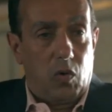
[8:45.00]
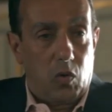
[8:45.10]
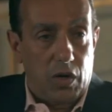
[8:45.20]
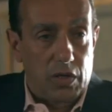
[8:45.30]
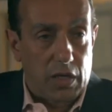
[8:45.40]

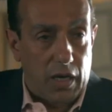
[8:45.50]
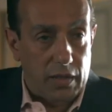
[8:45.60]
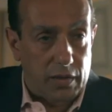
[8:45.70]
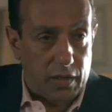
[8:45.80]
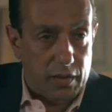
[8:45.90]
هو
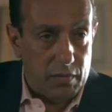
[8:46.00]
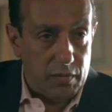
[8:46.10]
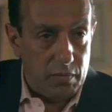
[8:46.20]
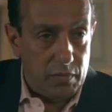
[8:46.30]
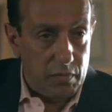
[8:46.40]
ساعتها
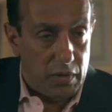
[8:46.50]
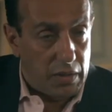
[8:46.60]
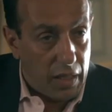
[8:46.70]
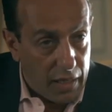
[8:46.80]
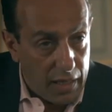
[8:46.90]

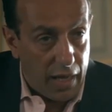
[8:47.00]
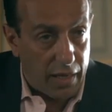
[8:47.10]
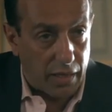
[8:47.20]
متضايق لها